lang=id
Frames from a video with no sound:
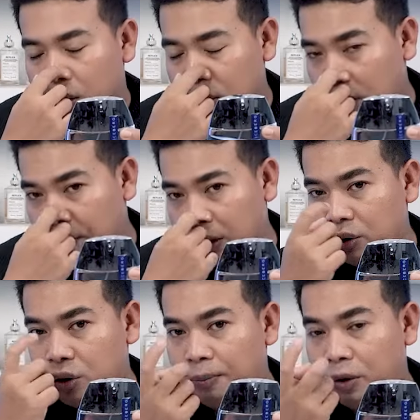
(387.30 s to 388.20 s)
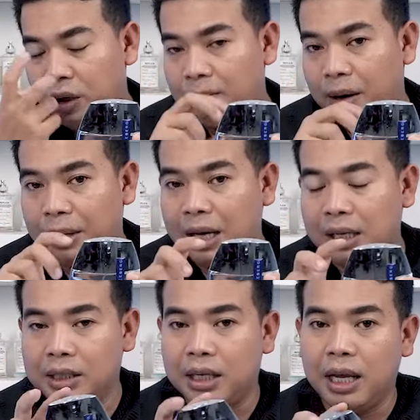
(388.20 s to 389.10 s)
Untuk per 75
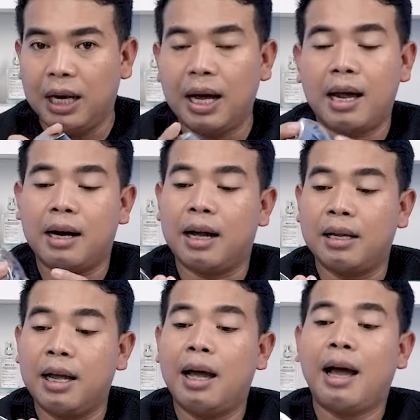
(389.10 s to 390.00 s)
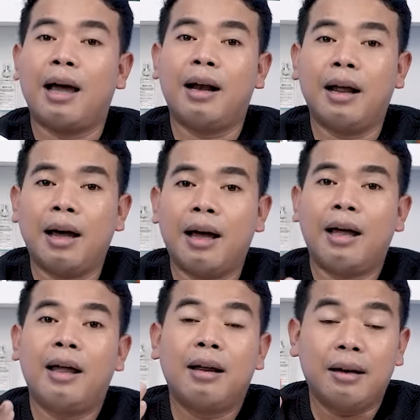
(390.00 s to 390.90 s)
milinya sendiri harganya ada
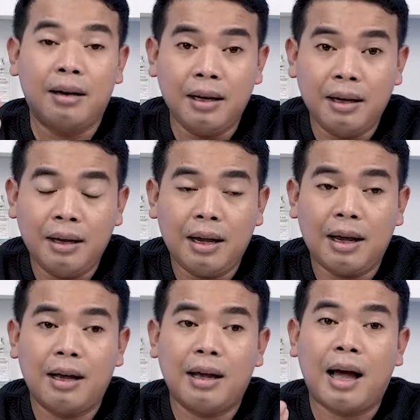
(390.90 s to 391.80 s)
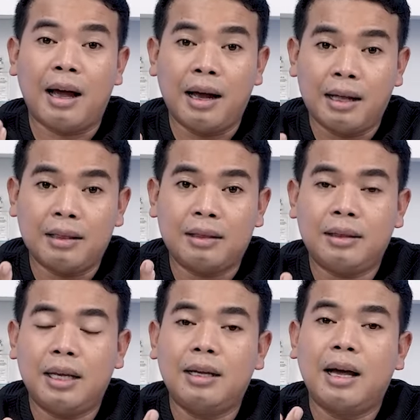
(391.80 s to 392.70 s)
di angka
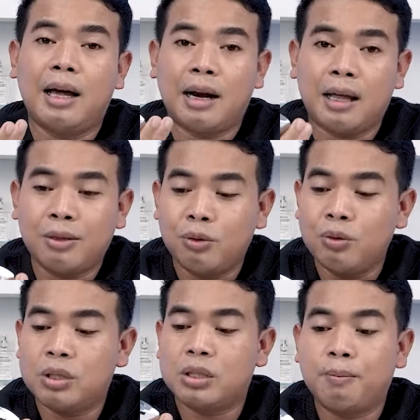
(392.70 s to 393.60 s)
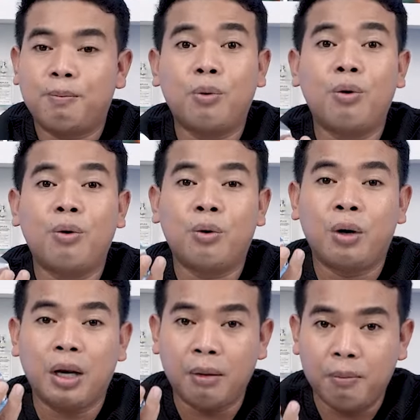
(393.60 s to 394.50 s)

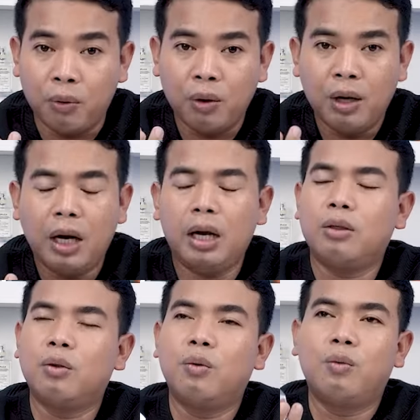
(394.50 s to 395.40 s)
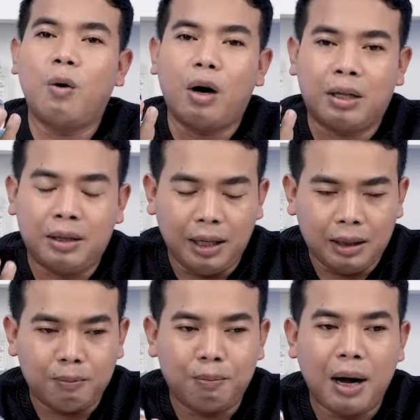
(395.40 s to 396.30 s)
310.000. Itu worth
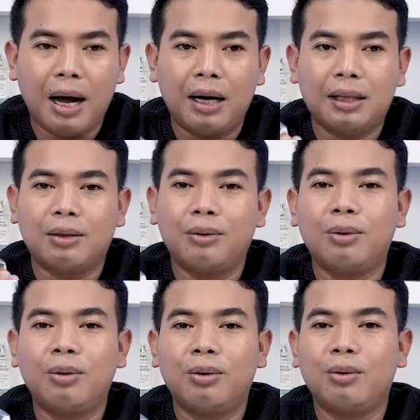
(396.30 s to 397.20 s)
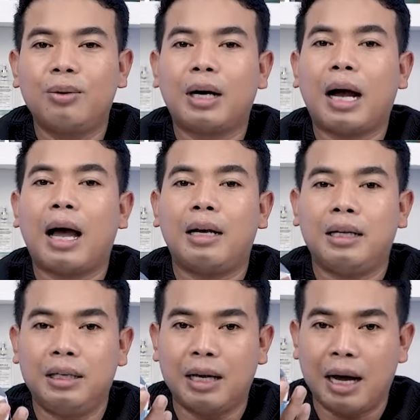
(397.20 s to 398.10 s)
it banget untuk
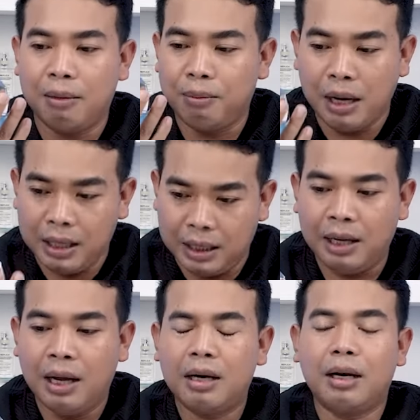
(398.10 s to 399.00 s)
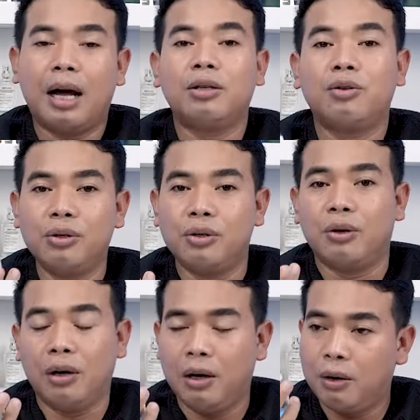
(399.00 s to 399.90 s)
kalian beli. Dan
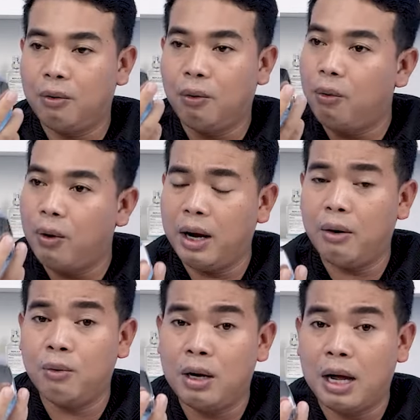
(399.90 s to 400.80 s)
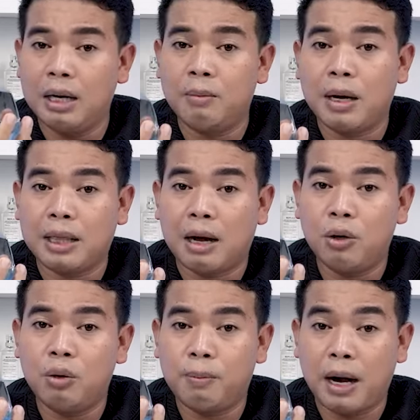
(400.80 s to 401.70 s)
jujur, gue udah lima
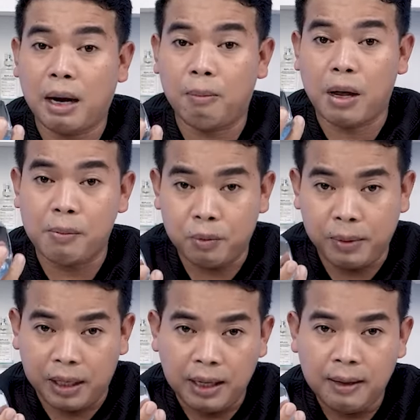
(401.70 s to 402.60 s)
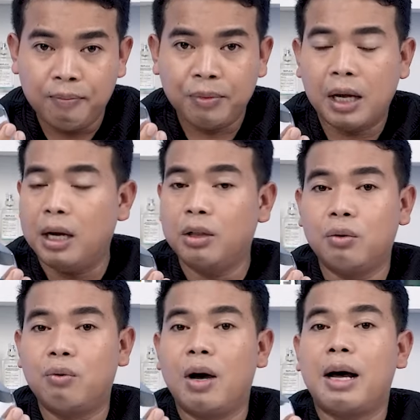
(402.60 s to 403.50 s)
tahun pakai parfum ini. Ini
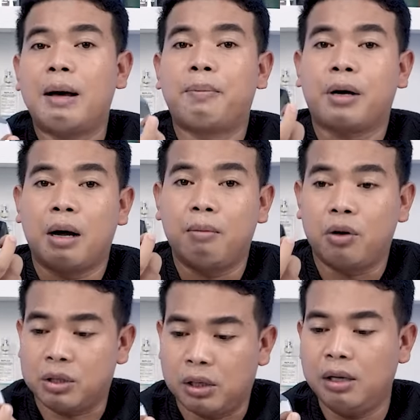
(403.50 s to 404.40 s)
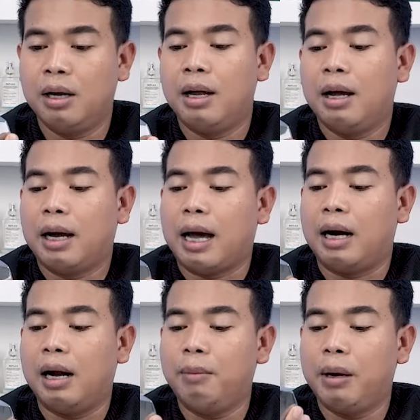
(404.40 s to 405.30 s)
tuh gue nggak pernah bosen.
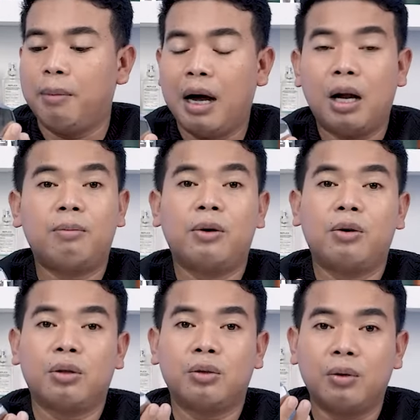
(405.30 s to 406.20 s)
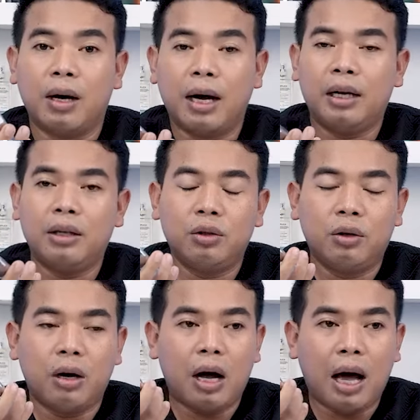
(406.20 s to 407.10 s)
Karena memang kalau menurut gue, ini
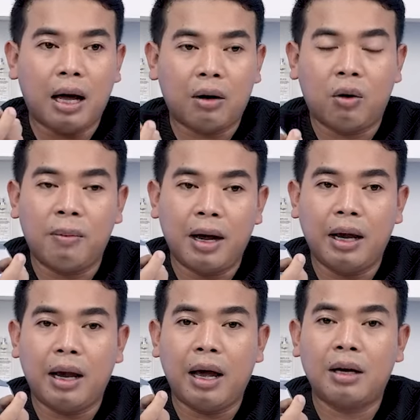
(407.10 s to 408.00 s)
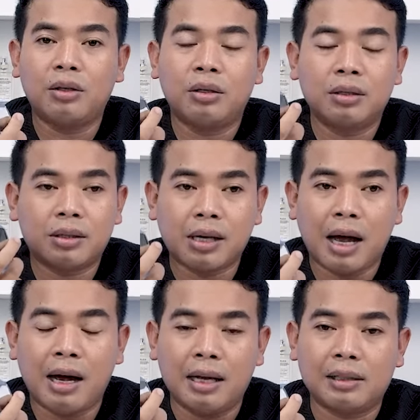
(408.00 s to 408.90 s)
tuh aroma yang
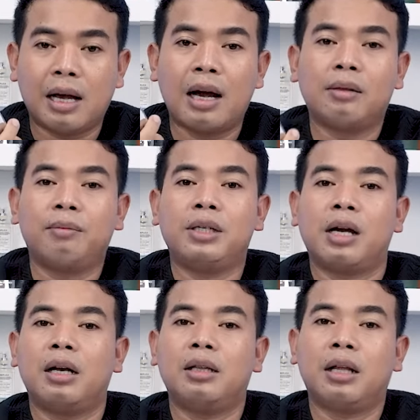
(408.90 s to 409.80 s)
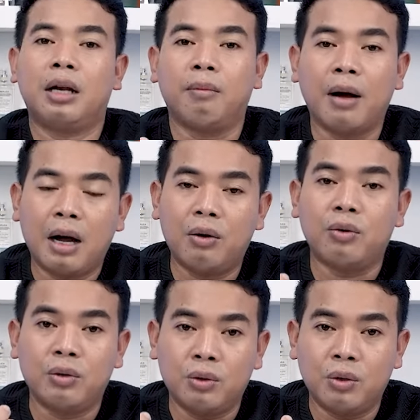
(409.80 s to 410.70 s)
sangat-sangat bisa diterima
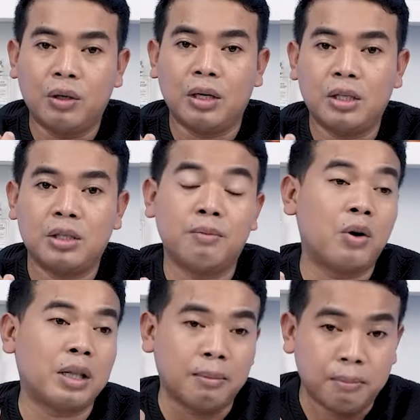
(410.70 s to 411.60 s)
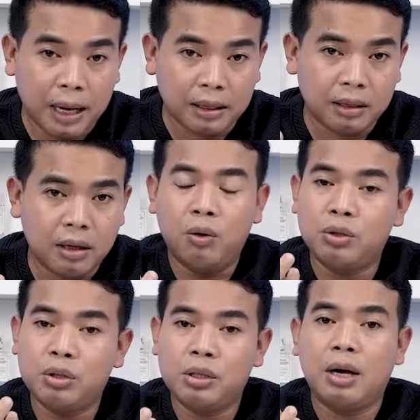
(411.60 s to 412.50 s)
untuk di semua tempat.
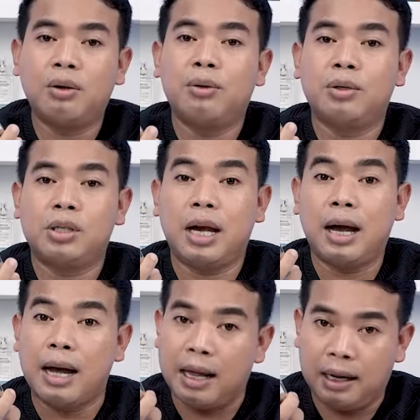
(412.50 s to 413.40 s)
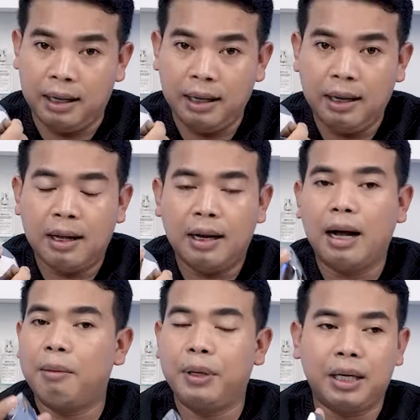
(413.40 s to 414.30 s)
Khususnya untuk siang hari,
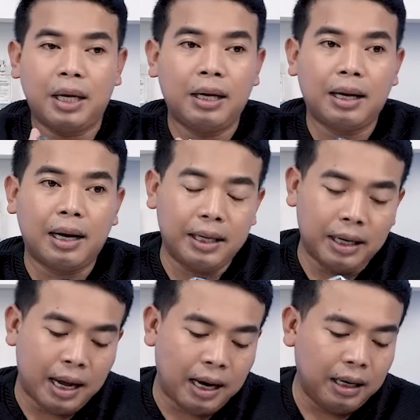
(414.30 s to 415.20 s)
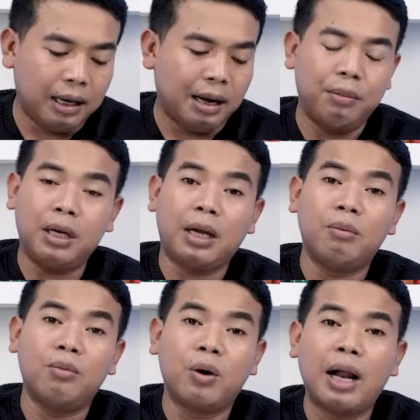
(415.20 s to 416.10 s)
nggak bikin kelingan, nggak
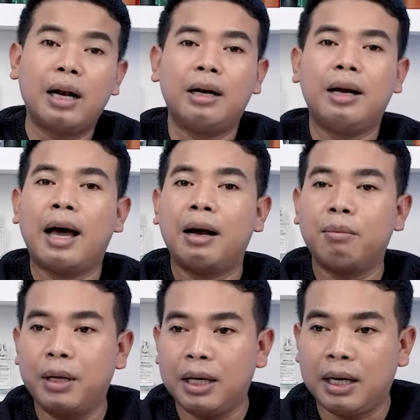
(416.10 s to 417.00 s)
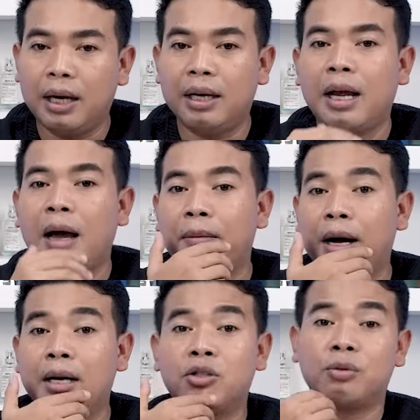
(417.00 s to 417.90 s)
bikin mual, dan bikin
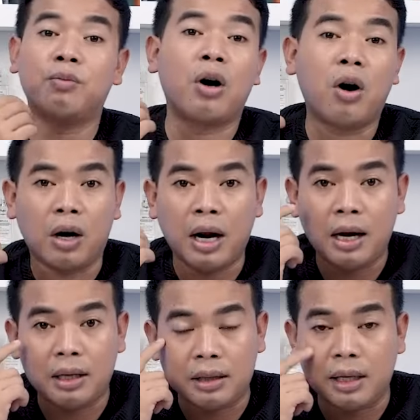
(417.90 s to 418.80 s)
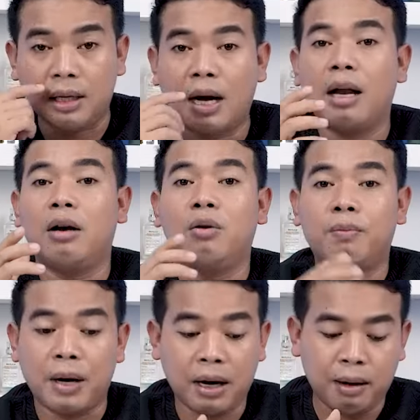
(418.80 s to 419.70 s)
nyaman semua orang ketika lu
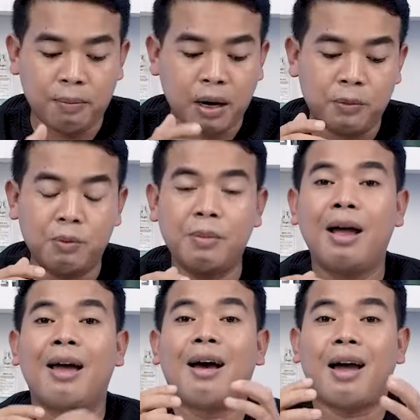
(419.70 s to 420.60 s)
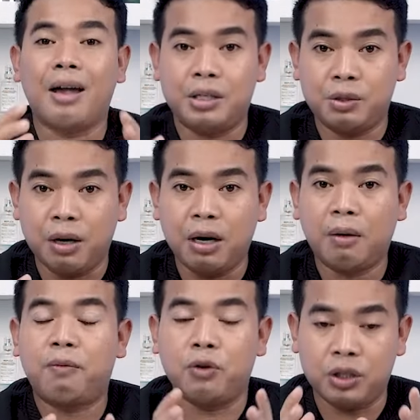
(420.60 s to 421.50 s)
pakai parfum Iceberg
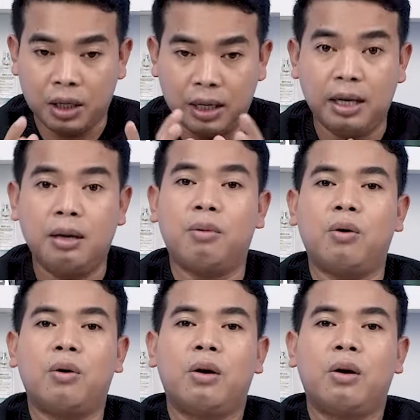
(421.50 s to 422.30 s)
Fusion ini bro.